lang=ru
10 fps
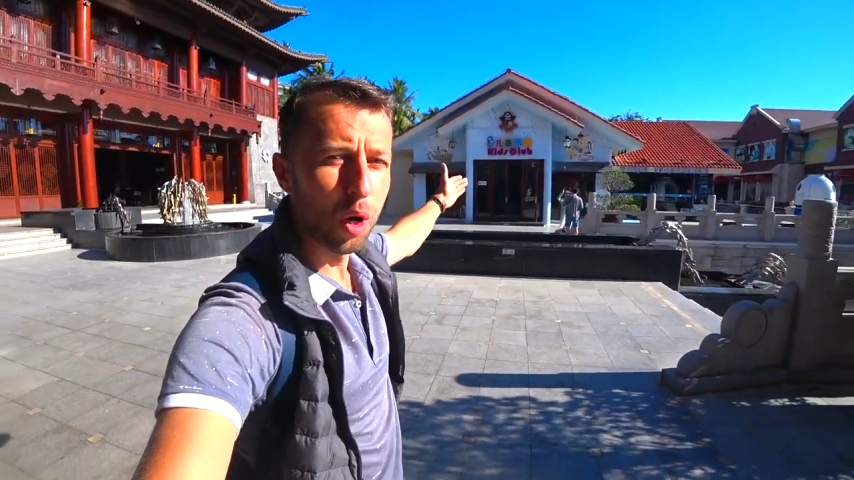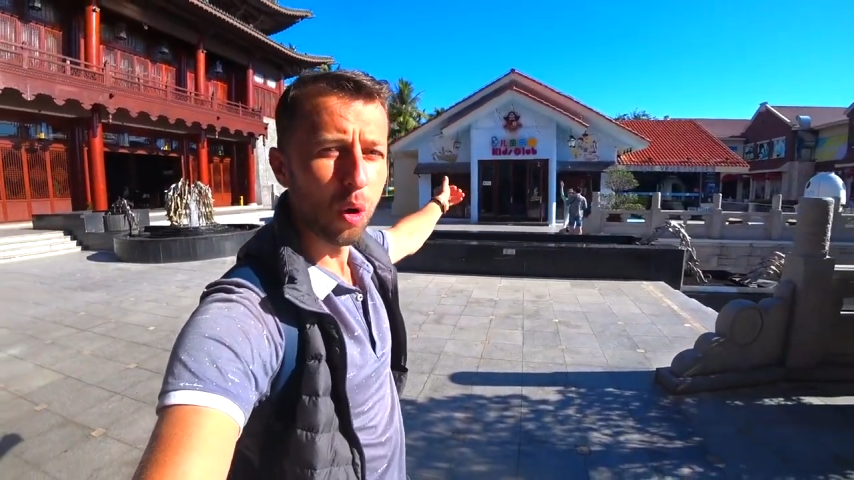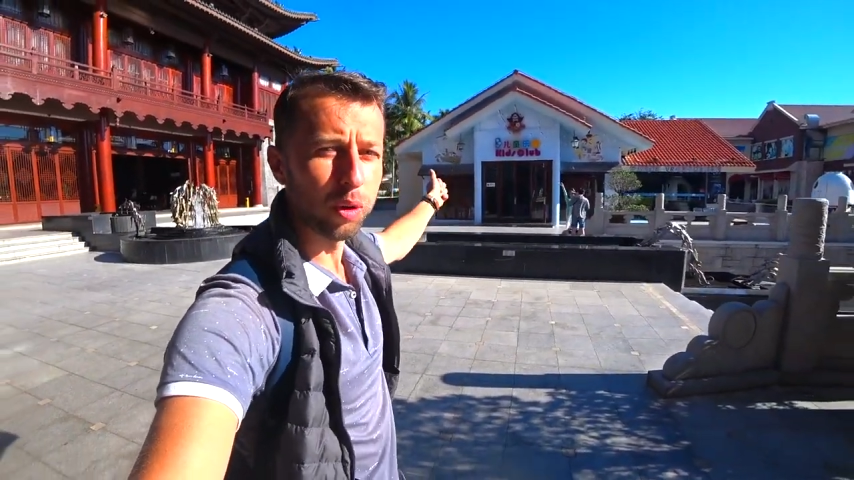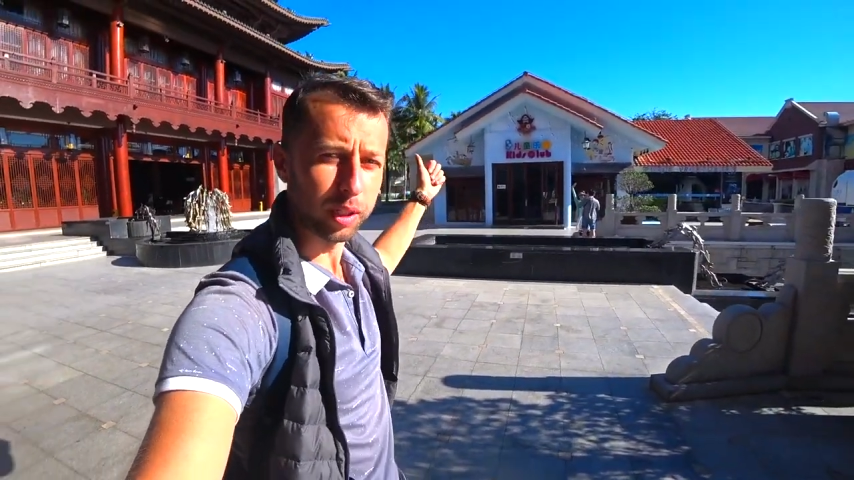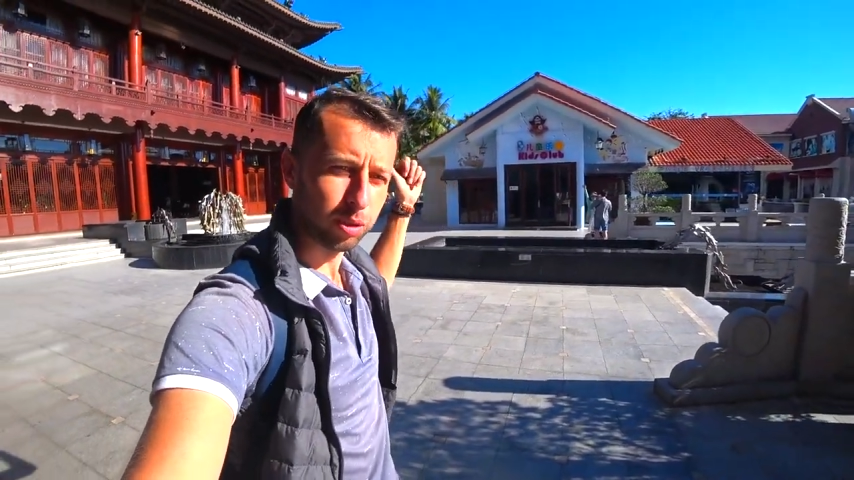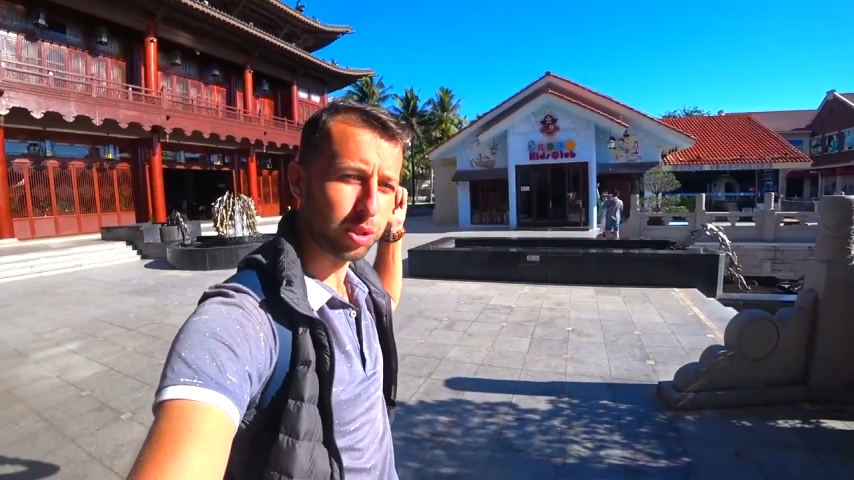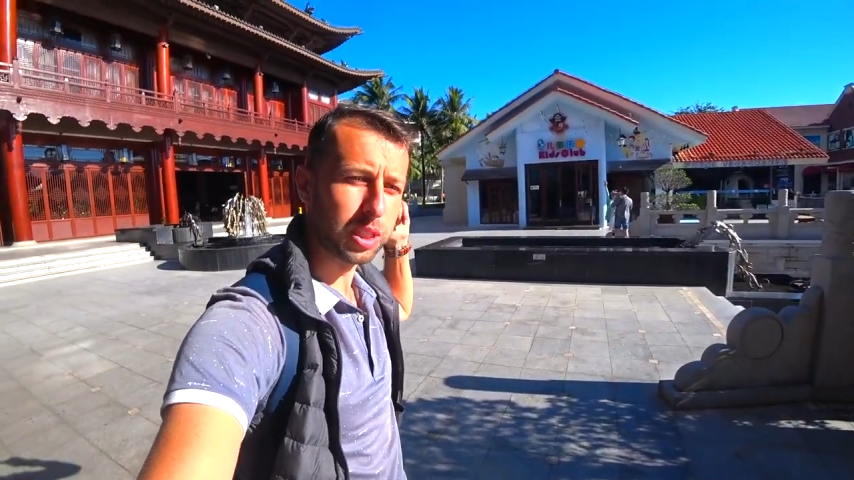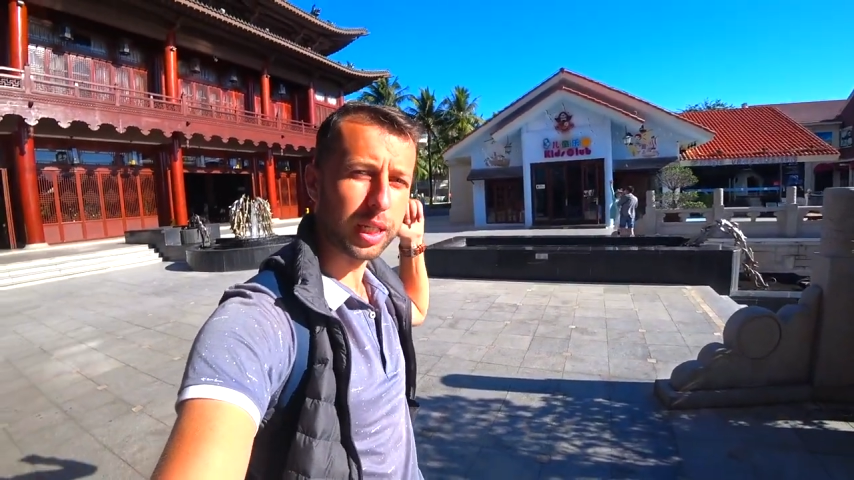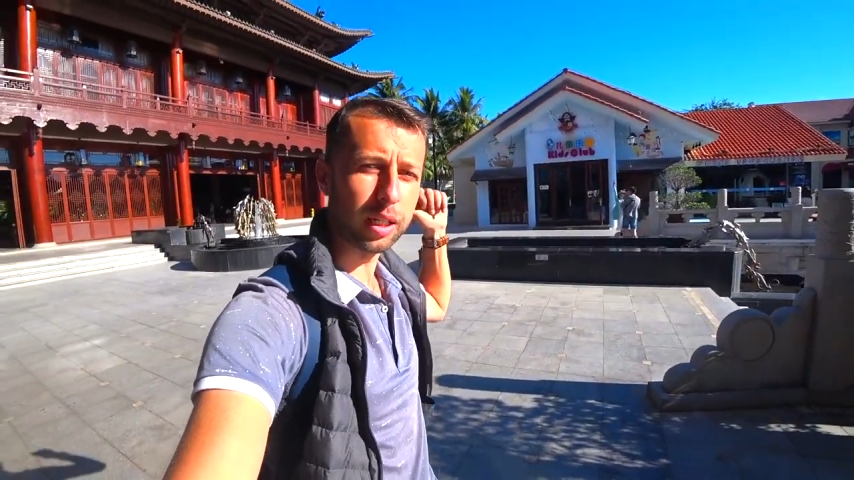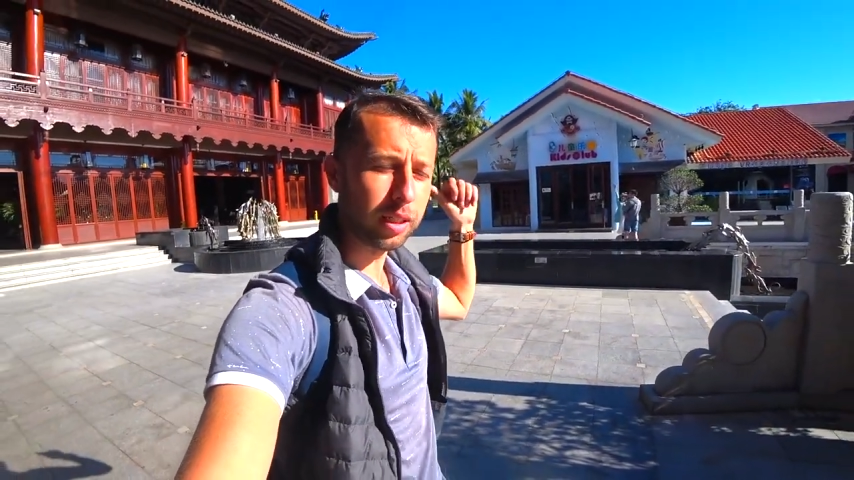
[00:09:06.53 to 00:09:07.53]
Он
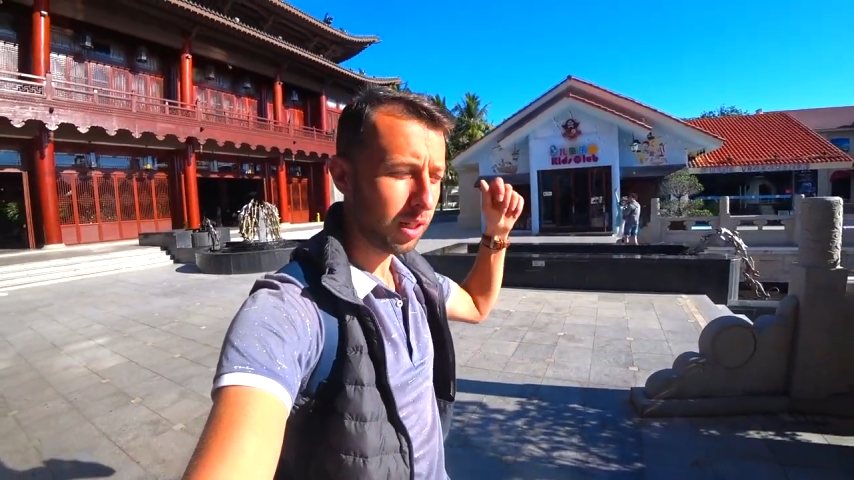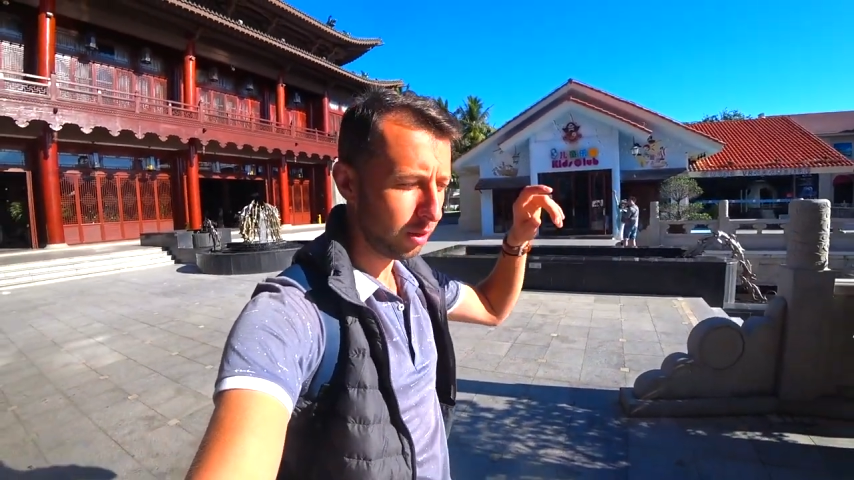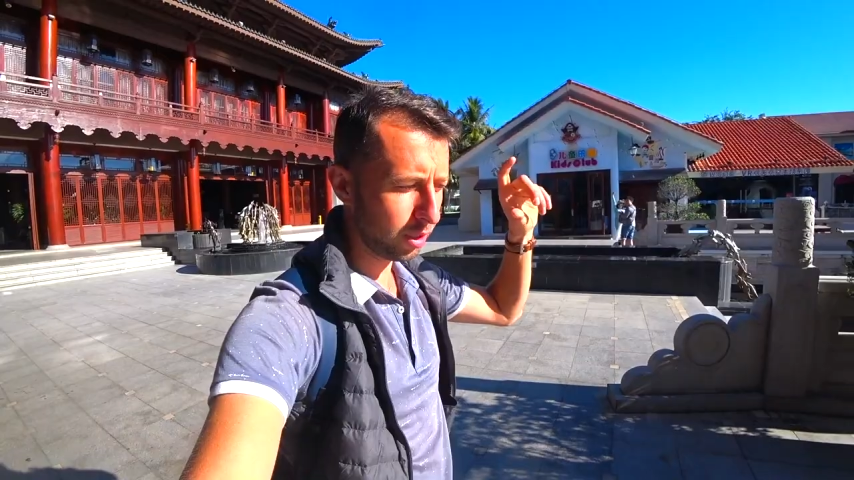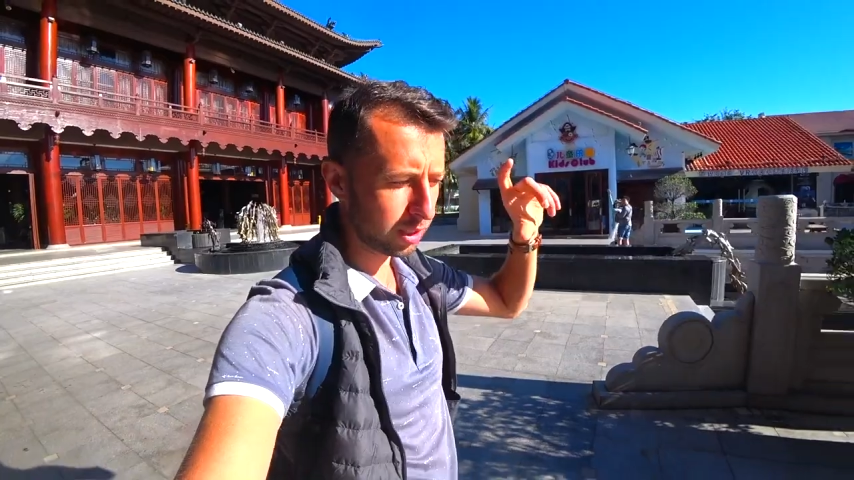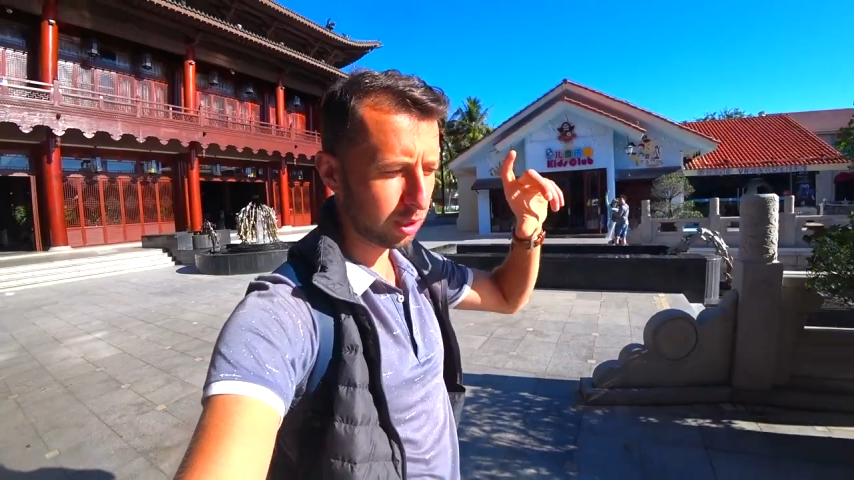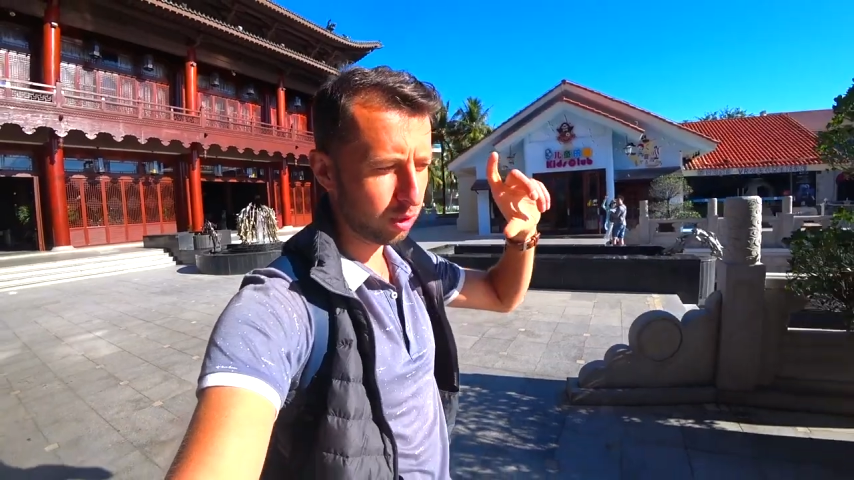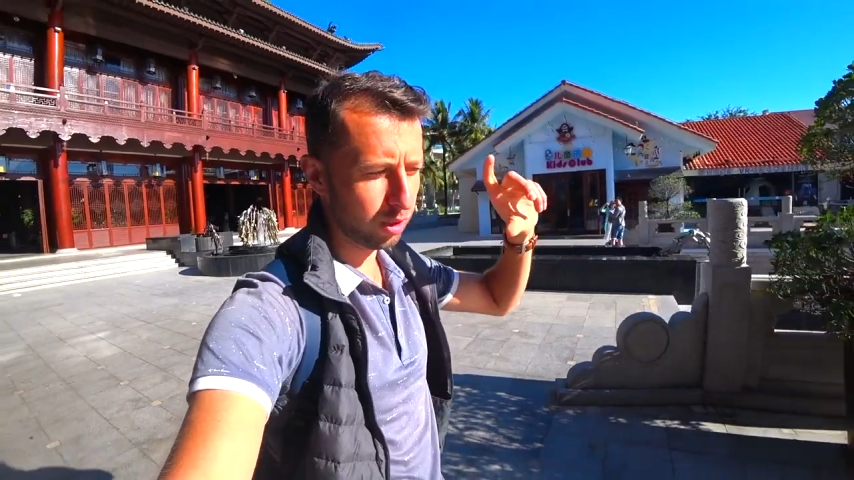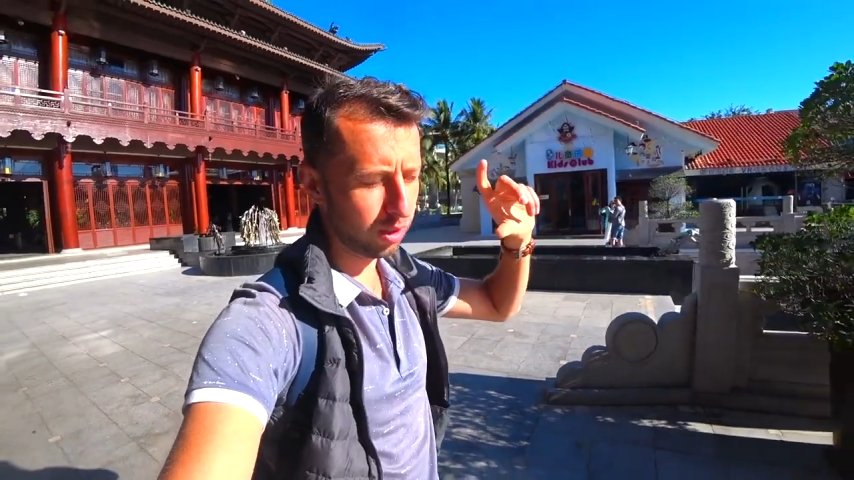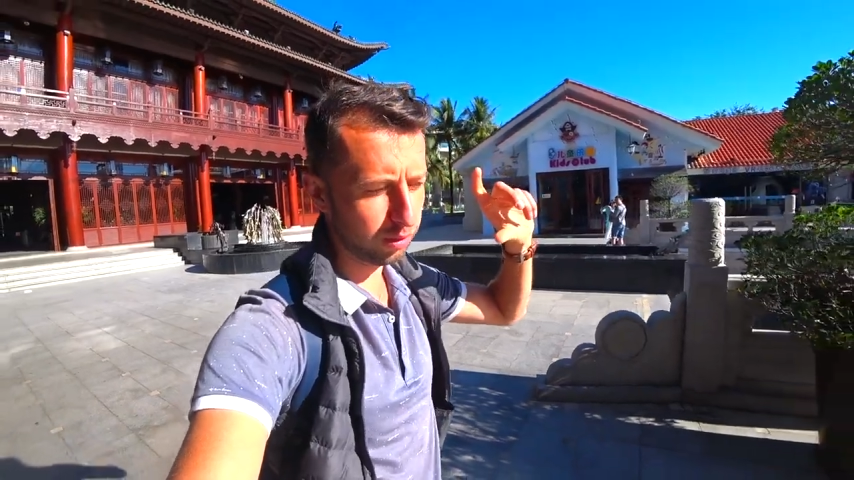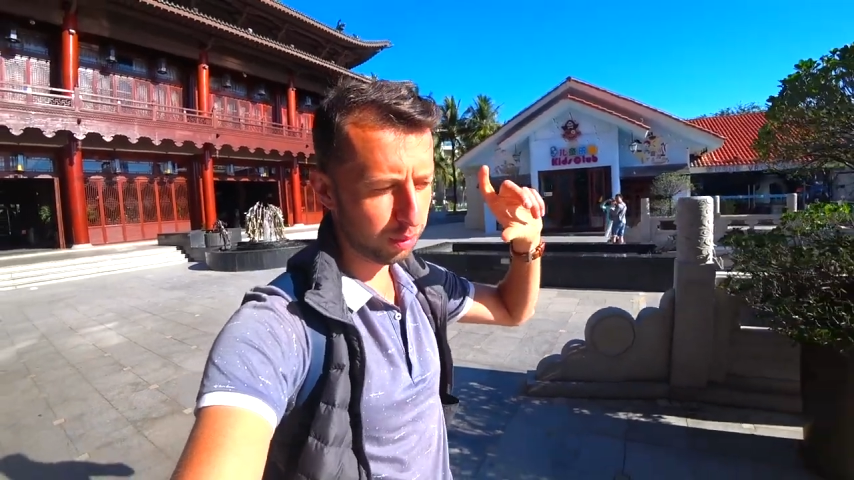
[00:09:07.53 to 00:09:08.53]
относится к отелю.
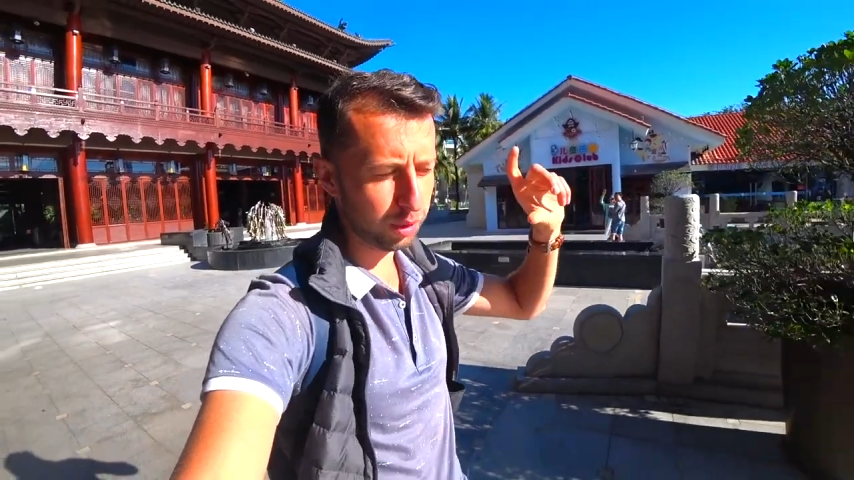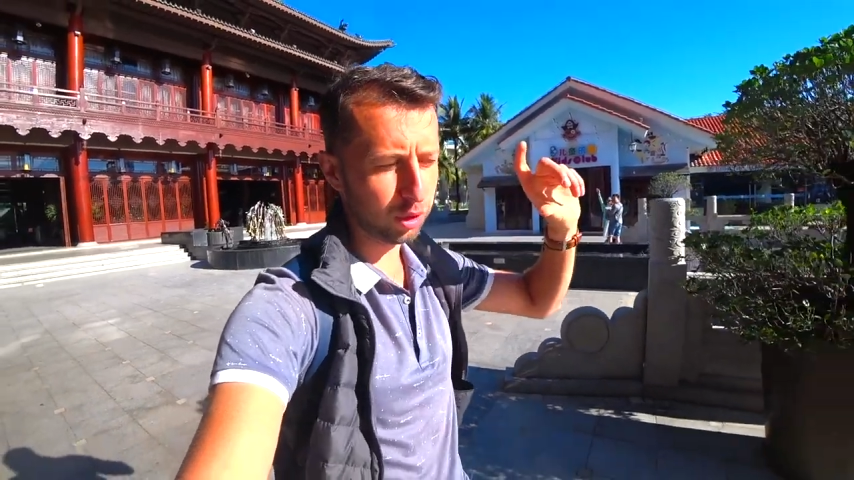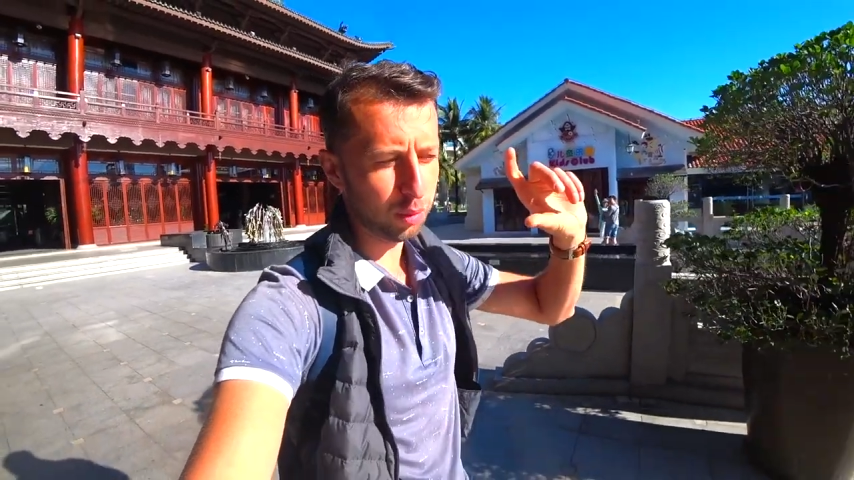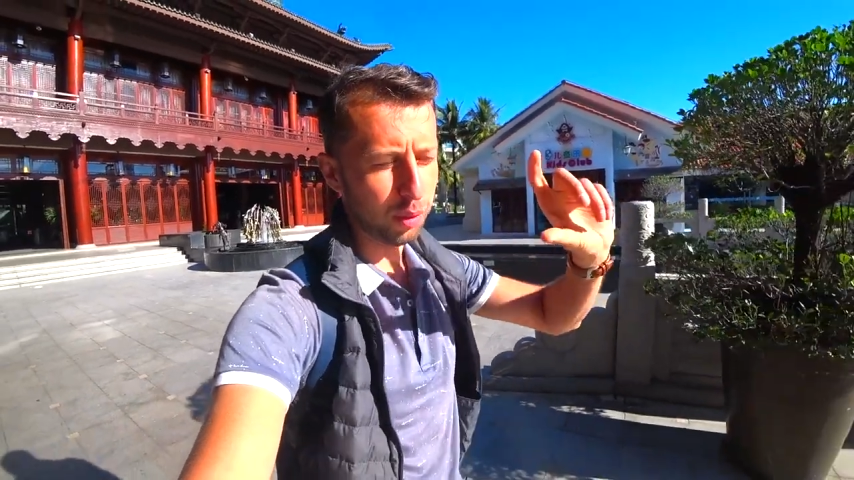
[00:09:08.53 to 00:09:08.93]
Если вы придете и